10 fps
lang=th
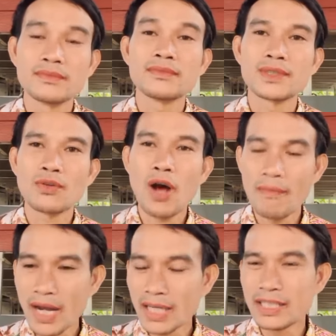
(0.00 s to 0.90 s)
อืม
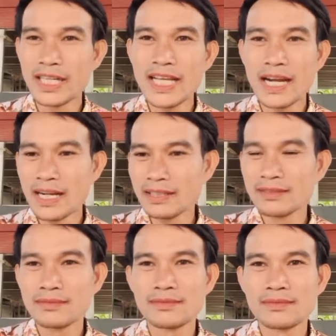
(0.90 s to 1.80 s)
ความรักเครือญาติ
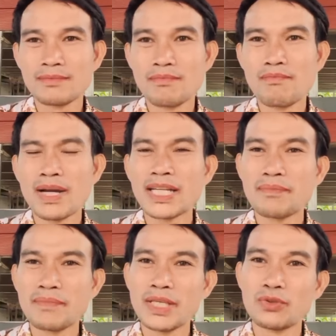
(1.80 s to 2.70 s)
นั้น มั
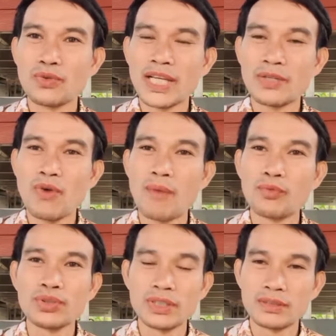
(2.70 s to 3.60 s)
นยังมีอยู่ในควา
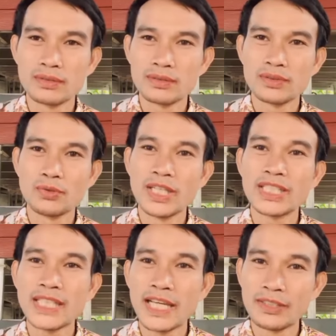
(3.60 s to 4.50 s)
มรู้สึกอยู่ใน
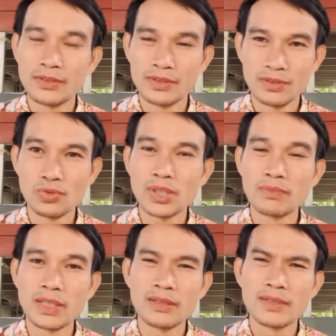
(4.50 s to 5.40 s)
ใจอยู่เส
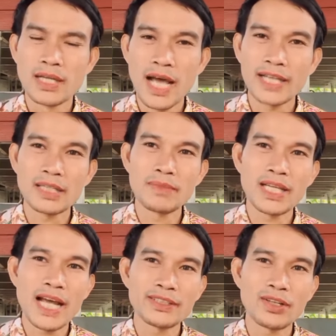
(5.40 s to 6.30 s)
มอ อาจจะมี
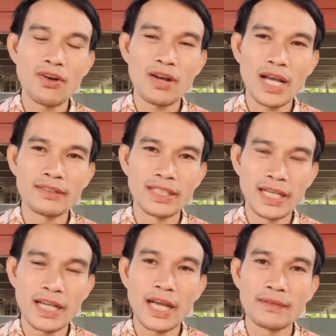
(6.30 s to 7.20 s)
การทะเลาะกกันเถียง
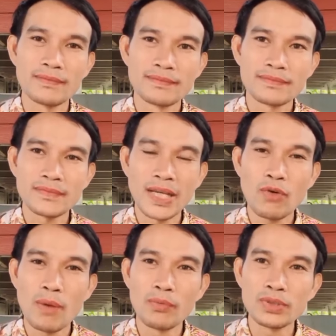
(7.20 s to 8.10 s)
กัน แต่ค
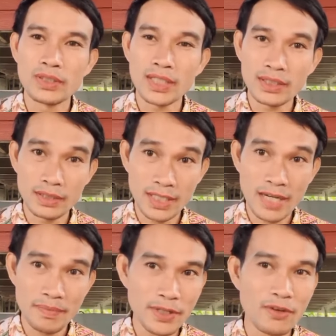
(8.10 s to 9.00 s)
วามรู้สึกนั่นคือญา
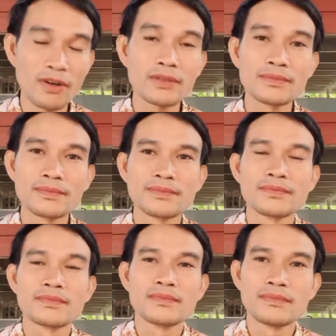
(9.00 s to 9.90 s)
ติพี่น้อง
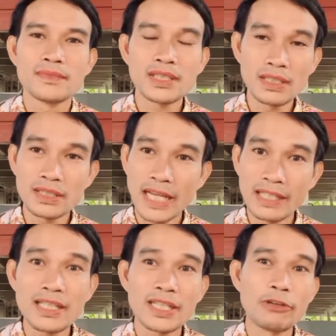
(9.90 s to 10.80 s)
นั่นคือสาย
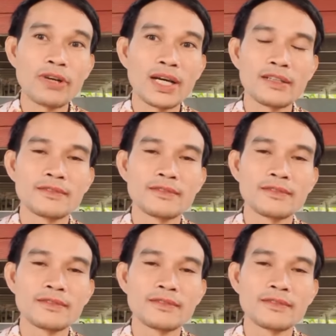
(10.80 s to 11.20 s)
เลือดเดียวกัน